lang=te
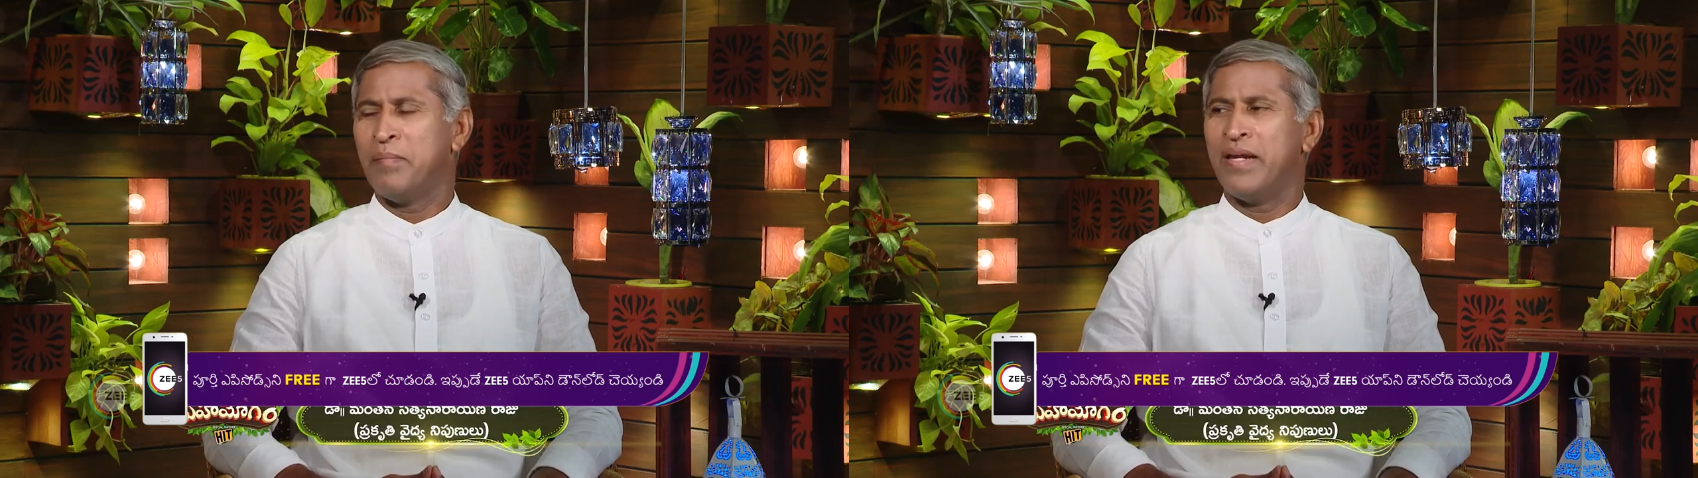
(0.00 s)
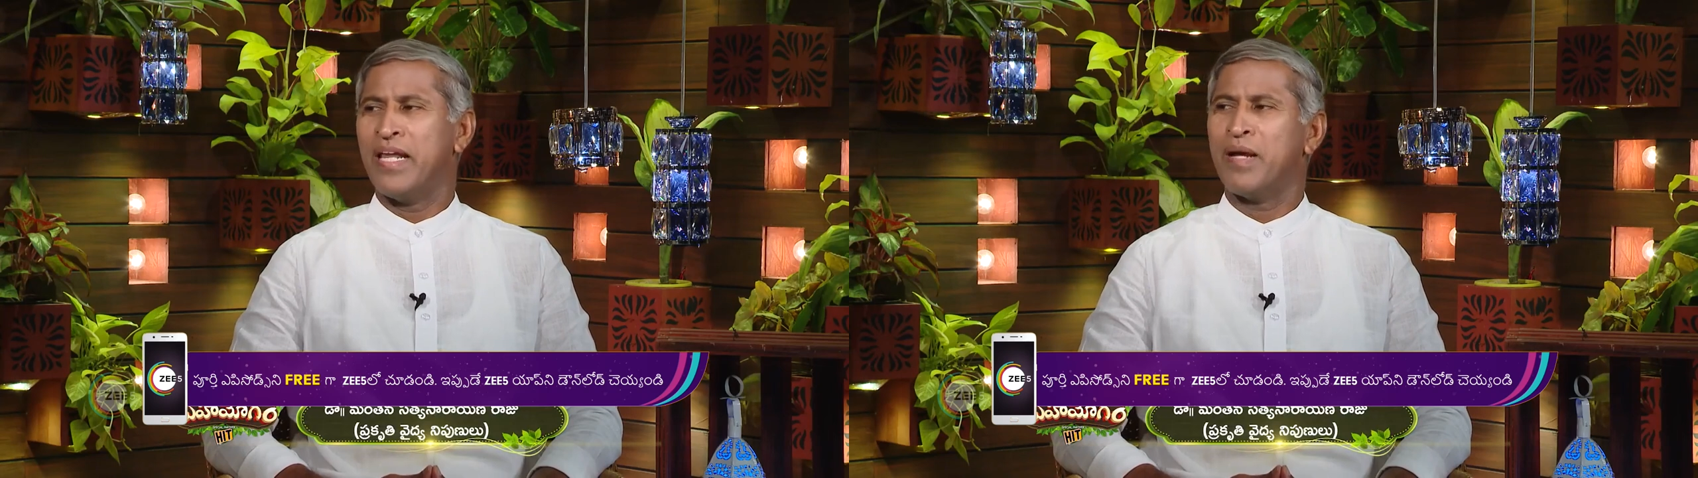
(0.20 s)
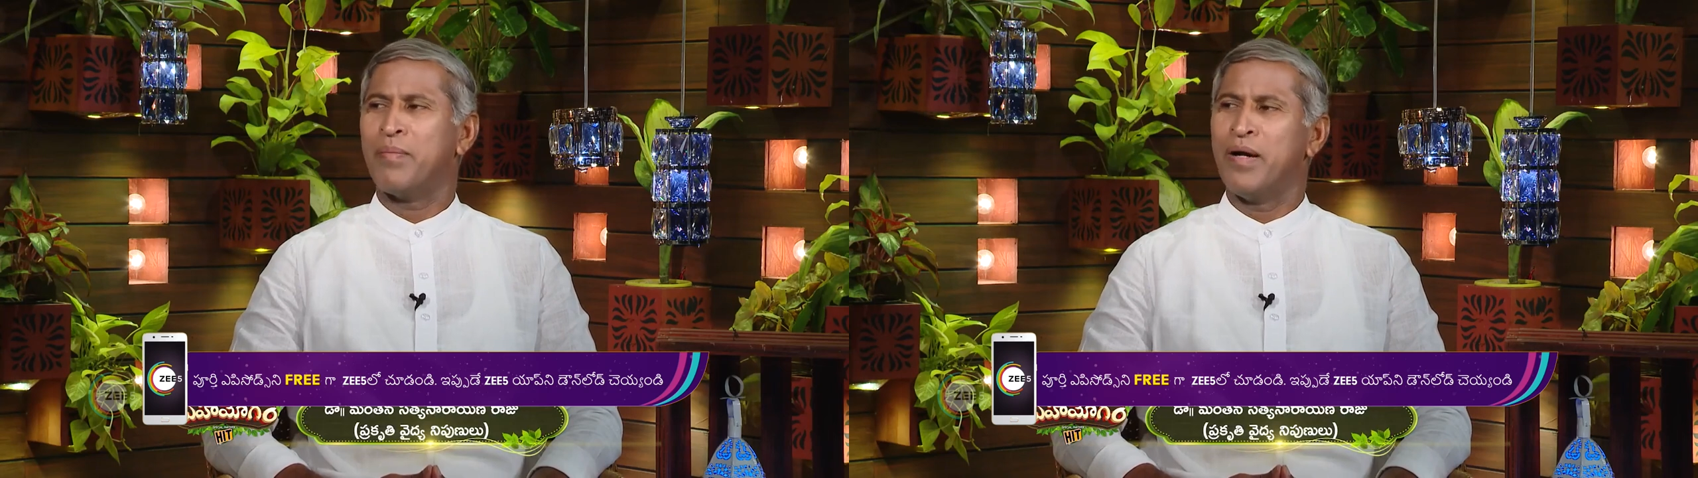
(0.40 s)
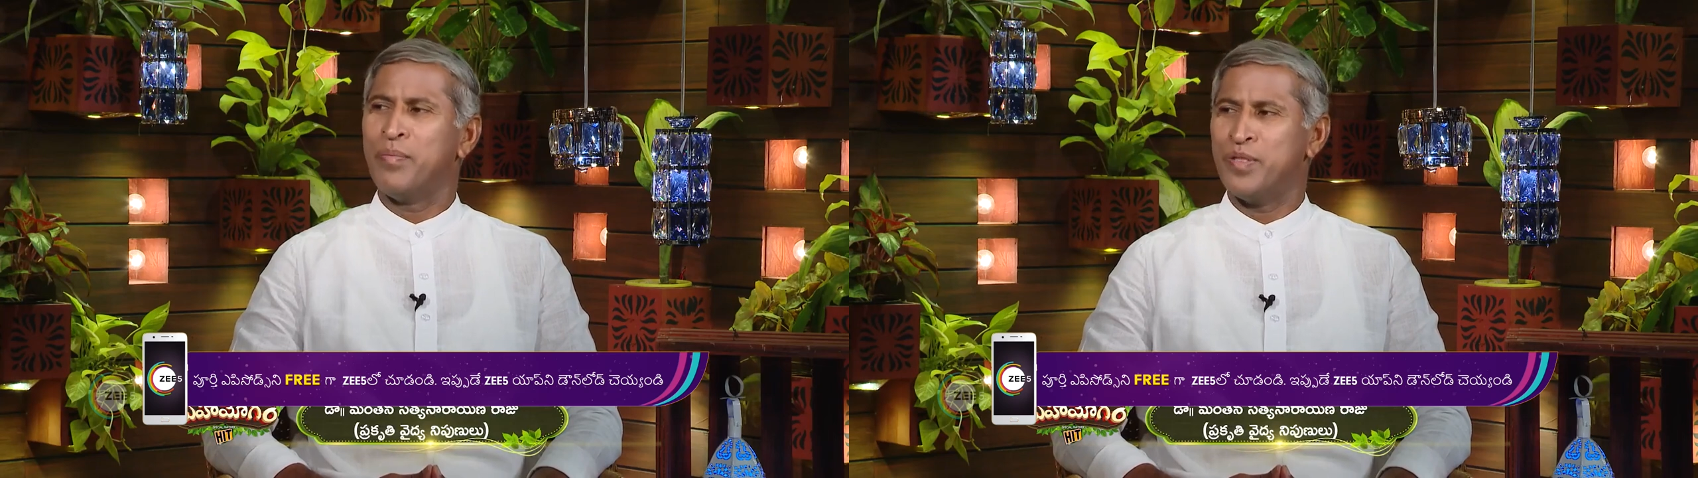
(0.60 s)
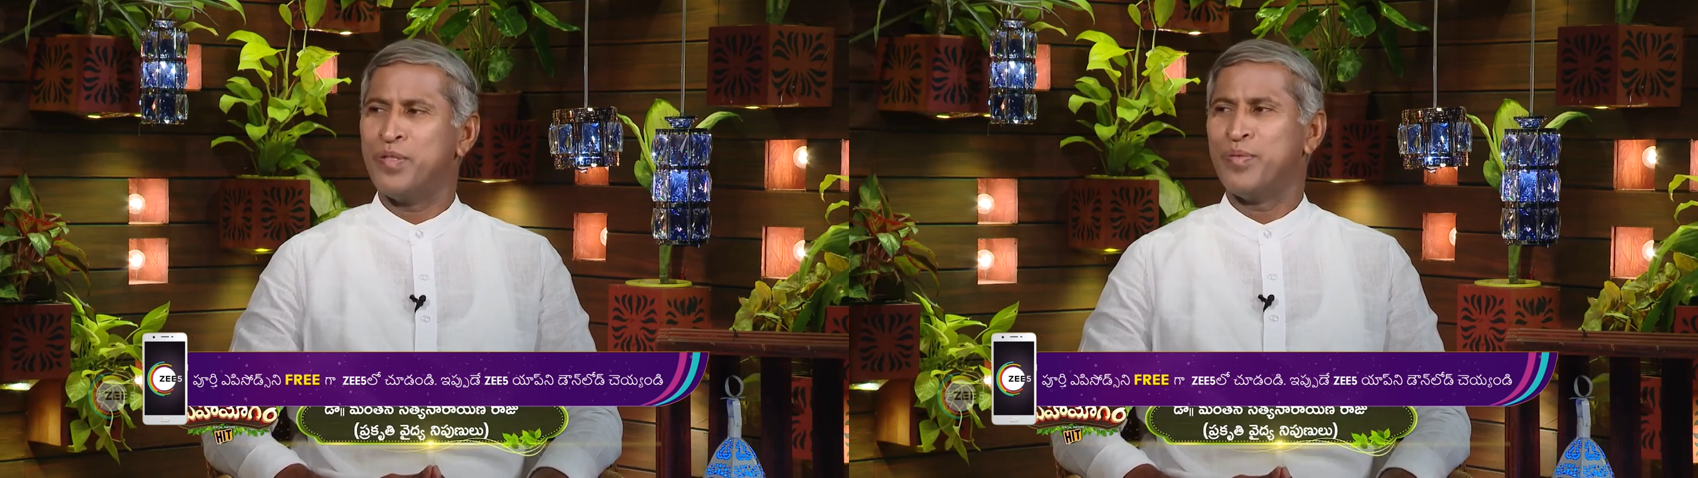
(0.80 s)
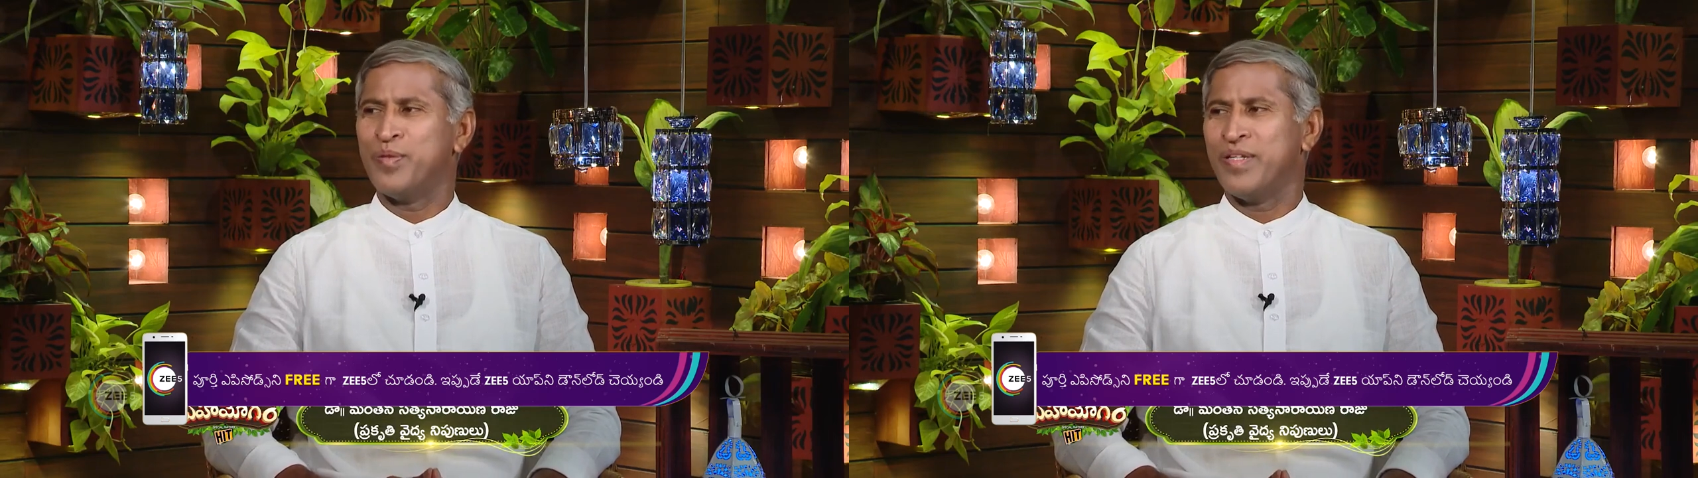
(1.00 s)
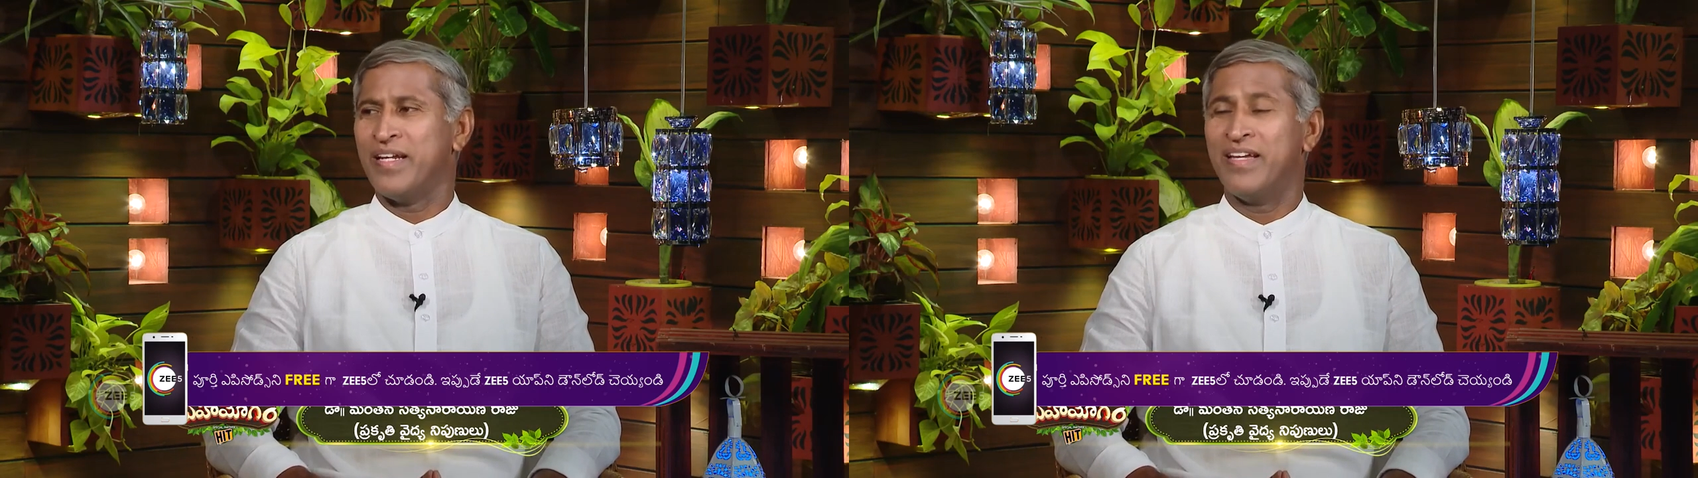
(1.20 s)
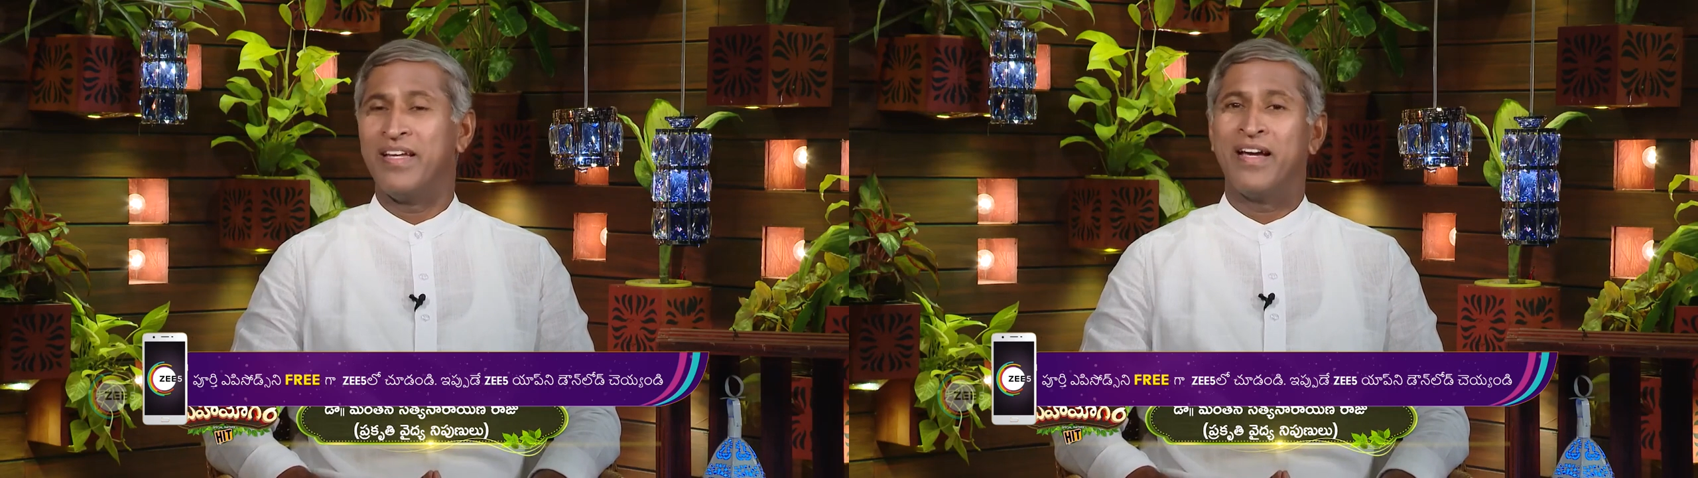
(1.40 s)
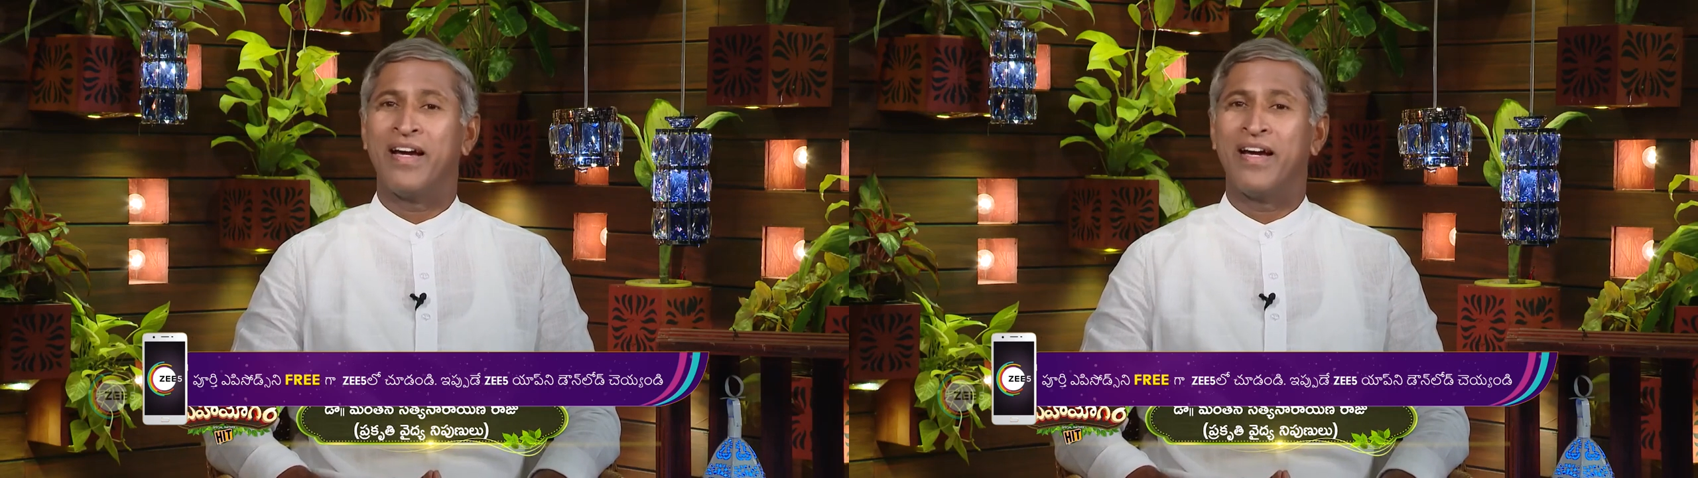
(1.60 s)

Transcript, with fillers: పిల్లలకు పళ్ళు పుచ్చిపోతున్నాయి